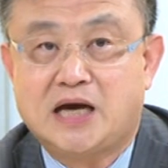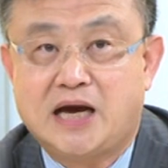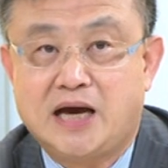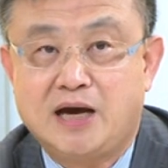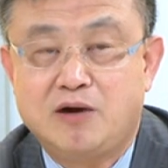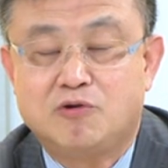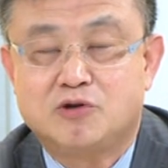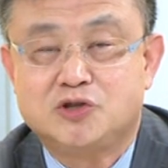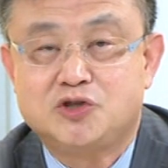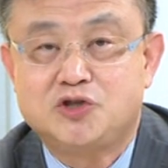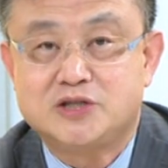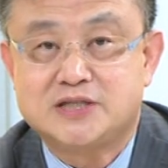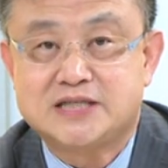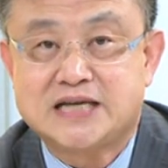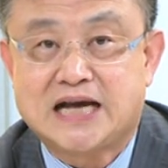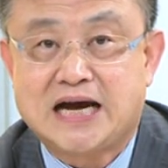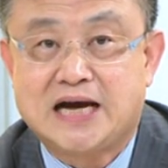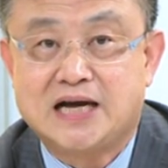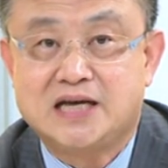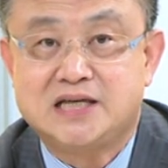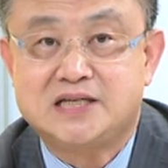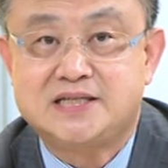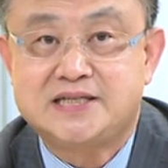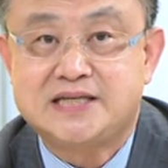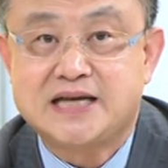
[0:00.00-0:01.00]
哎，我去
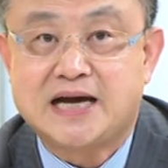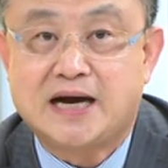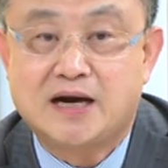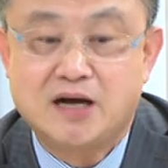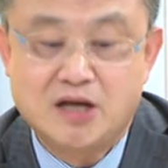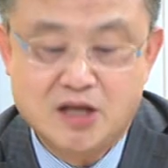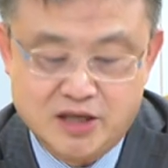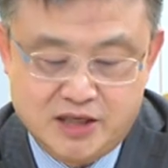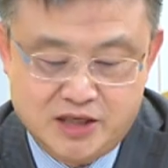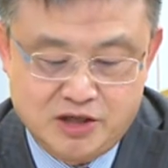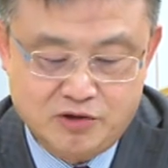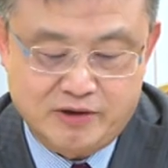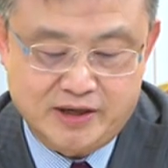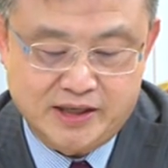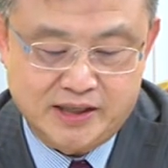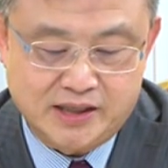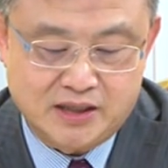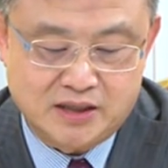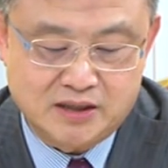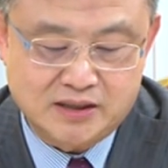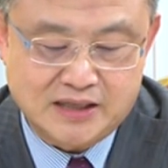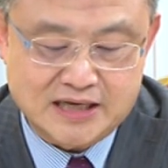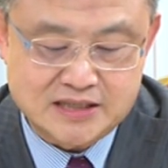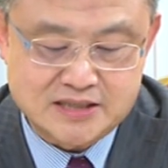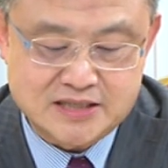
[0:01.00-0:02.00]
查一下，因为
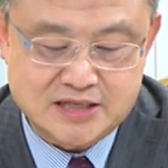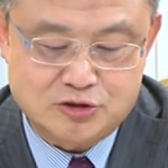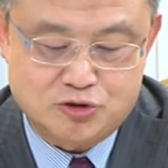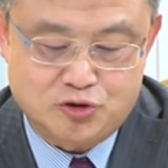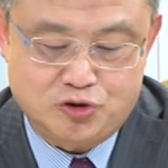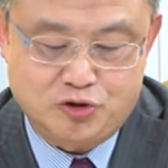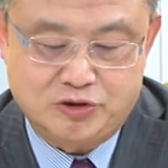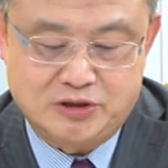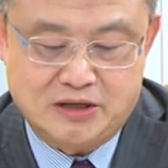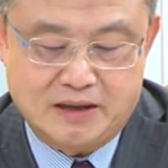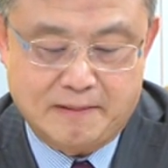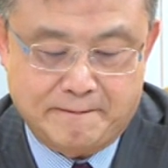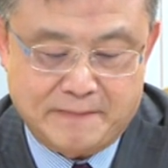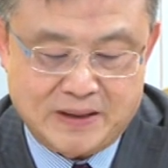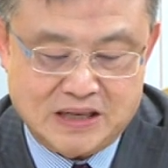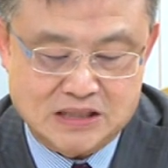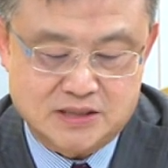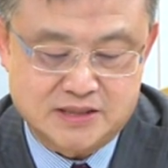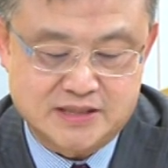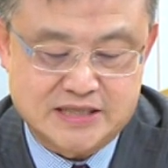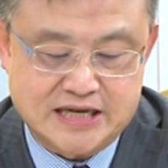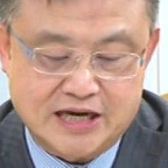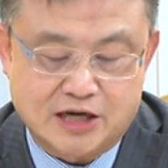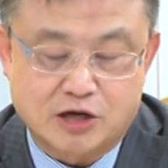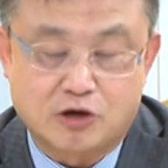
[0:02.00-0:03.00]
呢，他在去年把
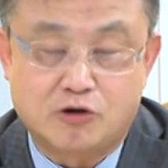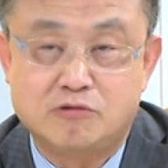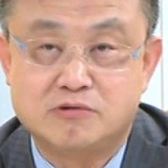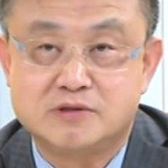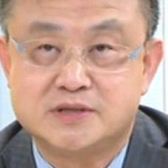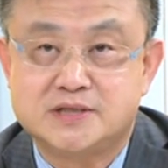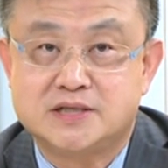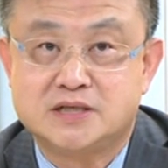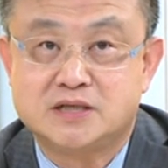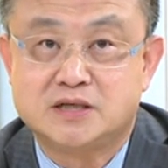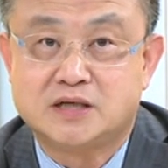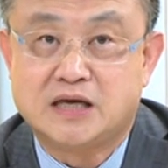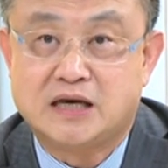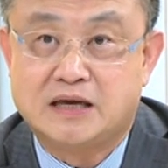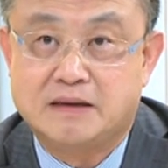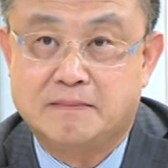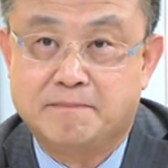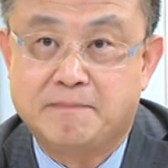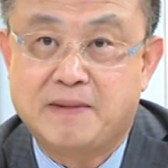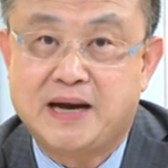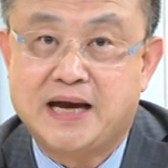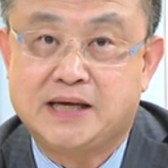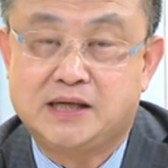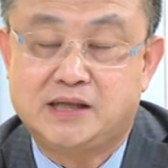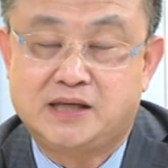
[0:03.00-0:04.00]
这家公司给
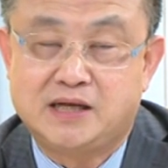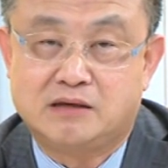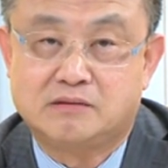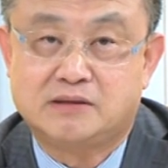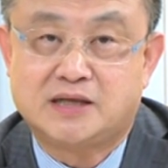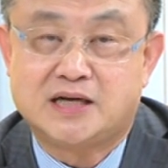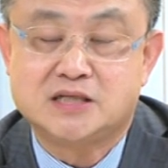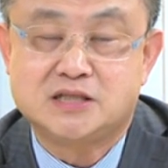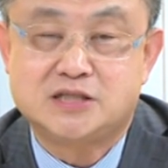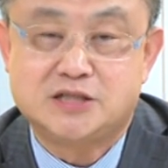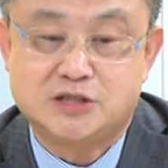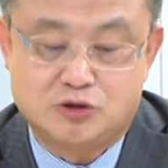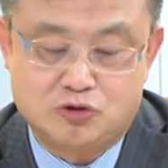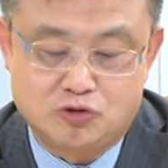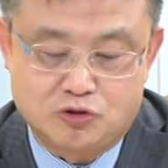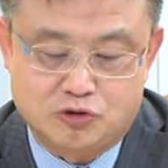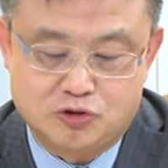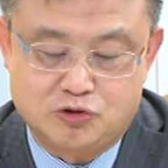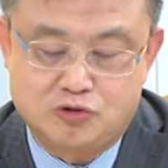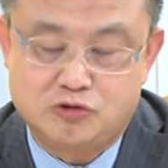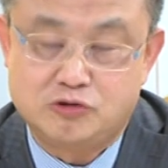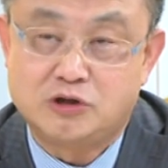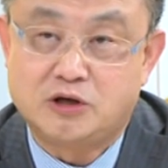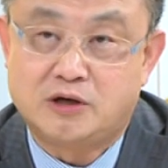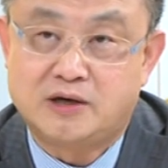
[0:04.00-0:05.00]
卖掉，他是做
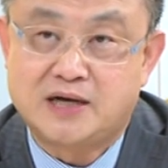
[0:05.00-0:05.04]
驱动